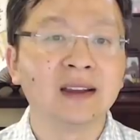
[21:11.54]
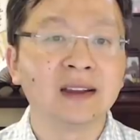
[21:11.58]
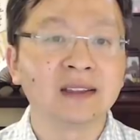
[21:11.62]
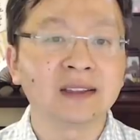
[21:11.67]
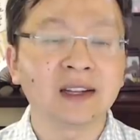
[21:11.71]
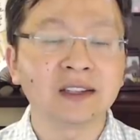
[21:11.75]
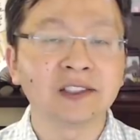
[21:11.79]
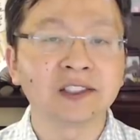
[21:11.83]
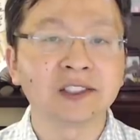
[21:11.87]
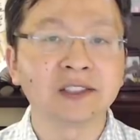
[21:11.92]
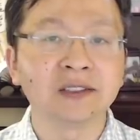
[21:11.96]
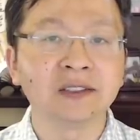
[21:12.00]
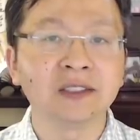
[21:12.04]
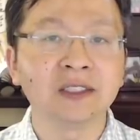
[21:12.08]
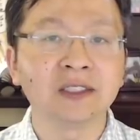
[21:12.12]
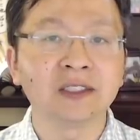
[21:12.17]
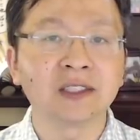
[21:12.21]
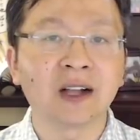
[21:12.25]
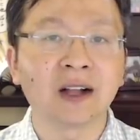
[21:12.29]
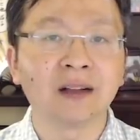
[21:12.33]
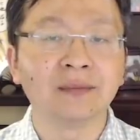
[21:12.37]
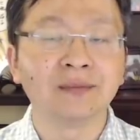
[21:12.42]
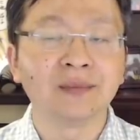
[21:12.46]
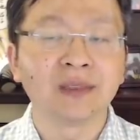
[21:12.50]
但实际
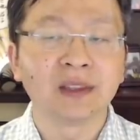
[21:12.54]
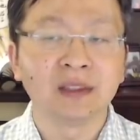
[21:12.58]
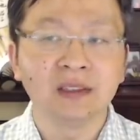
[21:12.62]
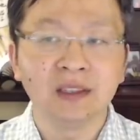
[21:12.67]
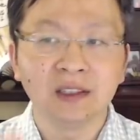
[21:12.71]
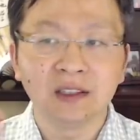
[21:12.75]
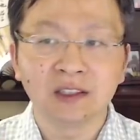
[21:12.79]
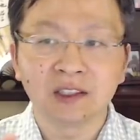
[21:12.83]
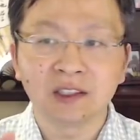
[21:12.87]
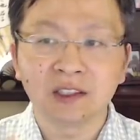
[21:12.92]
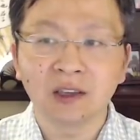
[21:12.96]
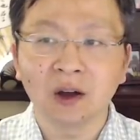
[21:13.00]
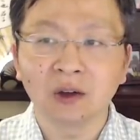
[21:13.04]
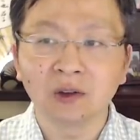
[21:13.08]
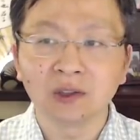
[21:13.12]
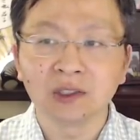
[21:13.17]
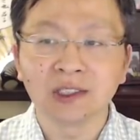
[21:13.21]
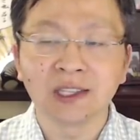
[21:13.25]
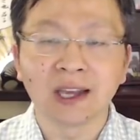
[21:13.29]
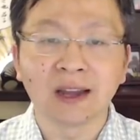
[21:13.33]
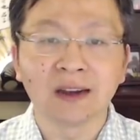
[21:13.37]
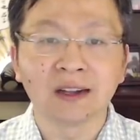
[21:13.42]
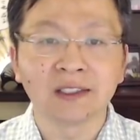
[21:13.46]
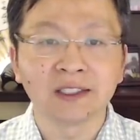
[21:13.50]
上你消
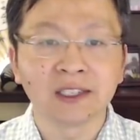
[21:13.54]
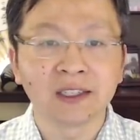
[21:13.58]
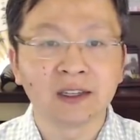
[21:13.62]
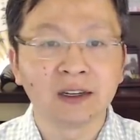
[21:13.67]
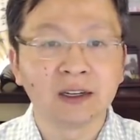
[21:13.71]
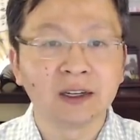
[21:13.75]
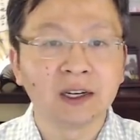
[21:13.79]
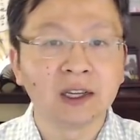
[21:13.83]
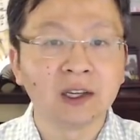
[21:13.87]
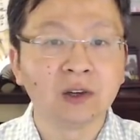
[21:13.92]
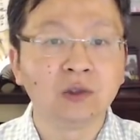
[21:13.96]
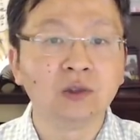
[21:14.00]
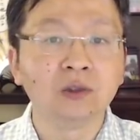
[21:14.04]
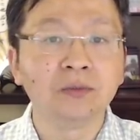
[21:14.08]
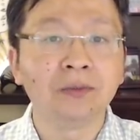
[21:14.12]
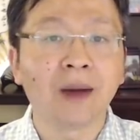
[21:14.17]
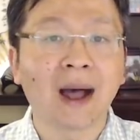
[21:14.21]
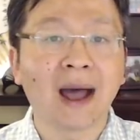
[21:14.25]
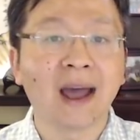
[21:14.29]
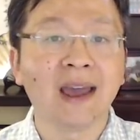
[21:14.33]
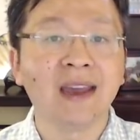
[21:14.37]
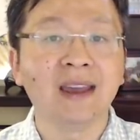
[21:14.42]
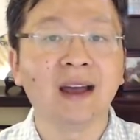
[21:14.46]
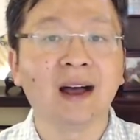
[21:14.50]
减了这个留
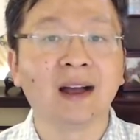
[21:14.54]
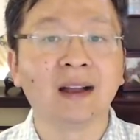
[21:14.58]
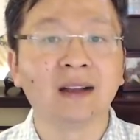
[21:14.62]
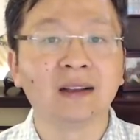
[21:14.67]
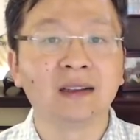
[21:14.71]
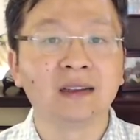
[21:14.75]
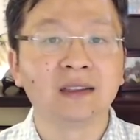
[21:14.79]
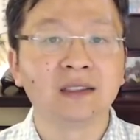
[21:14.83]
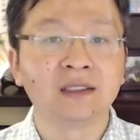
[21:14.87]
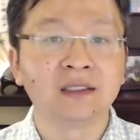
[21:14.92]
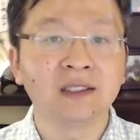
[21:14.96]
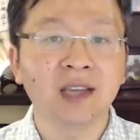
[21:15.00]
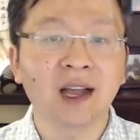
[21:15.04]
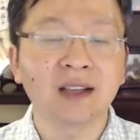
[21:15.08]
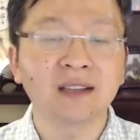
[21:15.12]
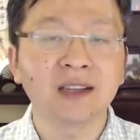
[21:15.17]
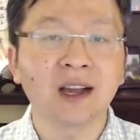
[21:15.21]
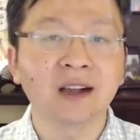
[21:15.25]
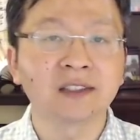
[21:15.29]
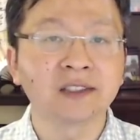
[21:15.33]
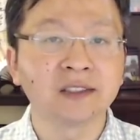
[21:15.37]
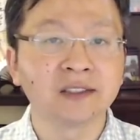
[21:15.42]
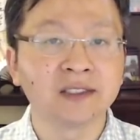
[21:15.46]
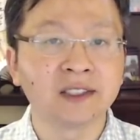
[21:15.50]
白呀，恰
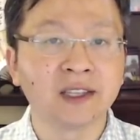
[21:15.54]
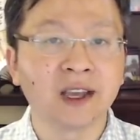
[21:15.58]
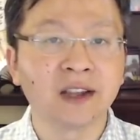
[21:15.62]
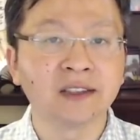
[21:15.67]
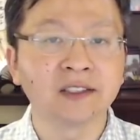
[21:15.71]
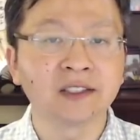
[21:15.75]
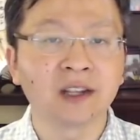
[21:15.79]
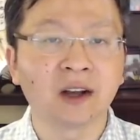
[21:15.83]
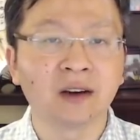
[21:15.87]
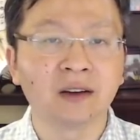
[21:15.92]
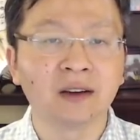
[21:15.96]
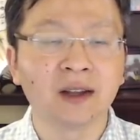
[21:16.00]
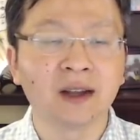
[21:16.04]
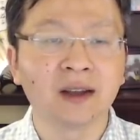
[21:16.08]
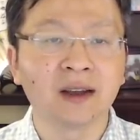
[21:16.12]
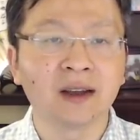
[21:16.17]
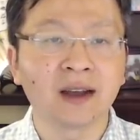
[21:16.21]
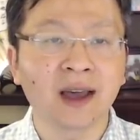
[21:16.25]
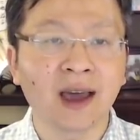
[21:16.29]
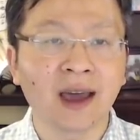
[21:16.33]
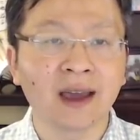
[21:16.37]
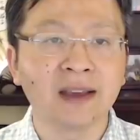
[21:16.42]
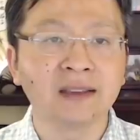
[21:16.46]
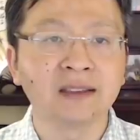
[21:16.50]
恰是减少了
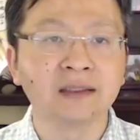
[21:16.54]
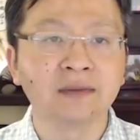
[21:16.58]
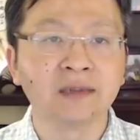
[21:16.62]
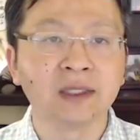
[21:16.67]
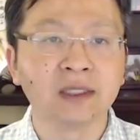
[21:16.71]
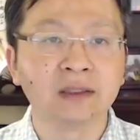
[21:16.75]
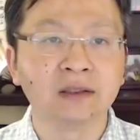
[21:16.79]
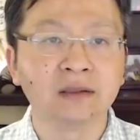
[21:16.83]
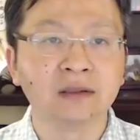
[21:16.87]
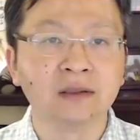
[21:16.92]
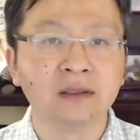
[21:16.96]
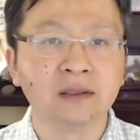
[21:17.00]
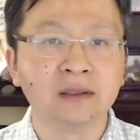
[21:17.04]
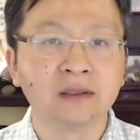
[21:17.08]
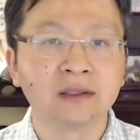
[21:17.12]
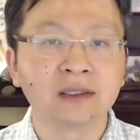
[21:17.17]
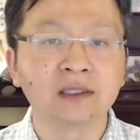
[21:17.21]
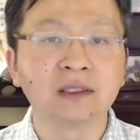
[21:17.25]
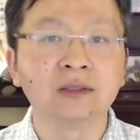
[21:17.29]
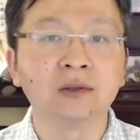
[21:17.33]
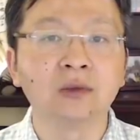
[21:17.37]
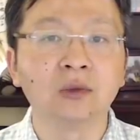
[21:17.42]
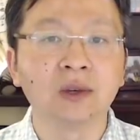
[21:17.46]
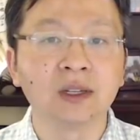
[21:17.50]
孩子们
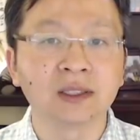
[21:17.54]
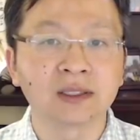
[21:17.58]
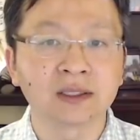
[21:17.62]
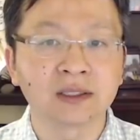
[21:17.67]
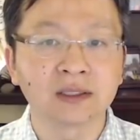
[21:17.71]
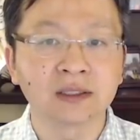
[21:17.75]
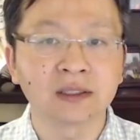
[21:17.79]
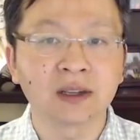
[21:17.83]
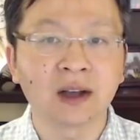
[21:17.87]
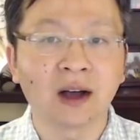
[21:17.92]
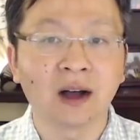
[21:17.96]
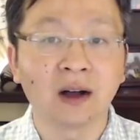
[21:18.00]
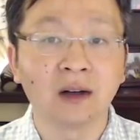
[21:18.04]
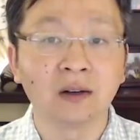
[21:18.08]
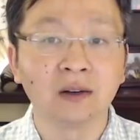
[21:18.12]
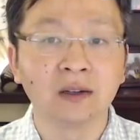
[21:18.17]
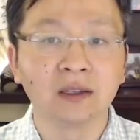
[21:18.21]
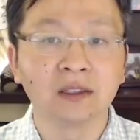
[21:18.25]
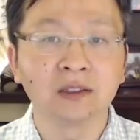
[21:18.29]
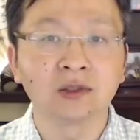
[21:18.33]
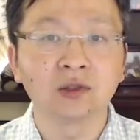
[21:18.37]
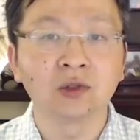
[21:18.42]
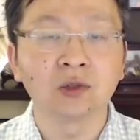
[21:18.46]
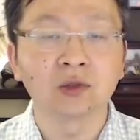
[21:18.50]
自我思考
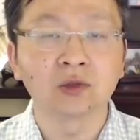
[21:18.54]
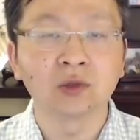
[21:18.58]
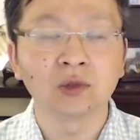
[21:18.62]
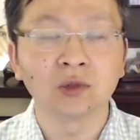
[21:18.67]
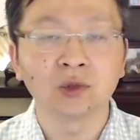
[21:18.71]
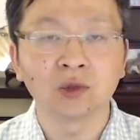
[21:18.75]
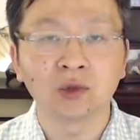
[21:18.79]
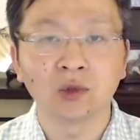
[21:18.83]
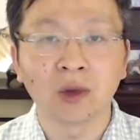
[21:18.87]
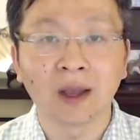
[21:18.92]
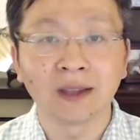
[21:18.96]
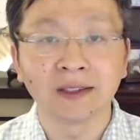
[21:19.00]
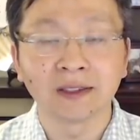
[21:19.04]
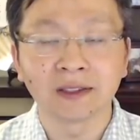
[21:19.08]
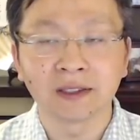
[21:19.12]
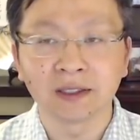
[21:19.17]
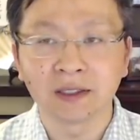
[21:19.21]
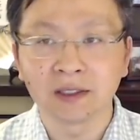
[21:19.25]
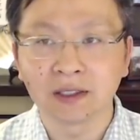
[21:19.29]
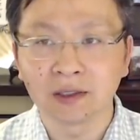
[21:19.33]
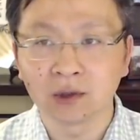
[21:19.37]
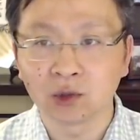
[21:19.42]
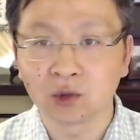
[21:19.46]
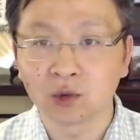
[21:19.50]
和做出选
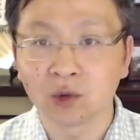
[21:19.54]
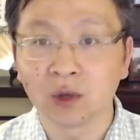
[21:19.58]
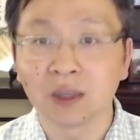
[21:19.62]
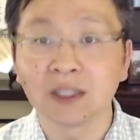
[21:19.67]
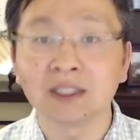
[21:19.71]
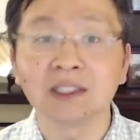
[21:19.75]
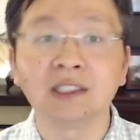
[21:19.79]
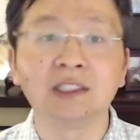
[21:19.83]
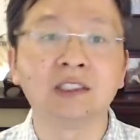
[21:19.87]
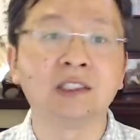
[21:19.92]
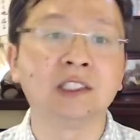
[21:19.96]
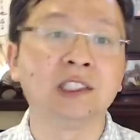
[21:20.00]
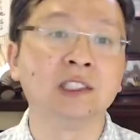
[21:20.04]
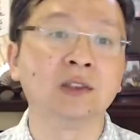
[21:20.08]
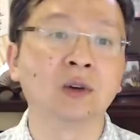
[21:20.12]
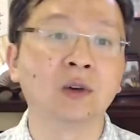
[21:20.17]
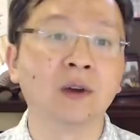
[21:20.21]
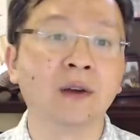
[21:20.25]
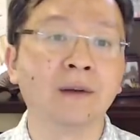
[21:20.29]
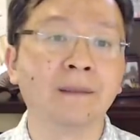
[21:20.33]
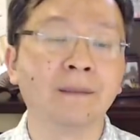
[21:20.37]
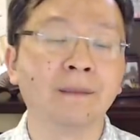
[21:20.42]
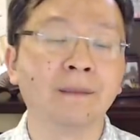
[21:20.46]
择的学习机会。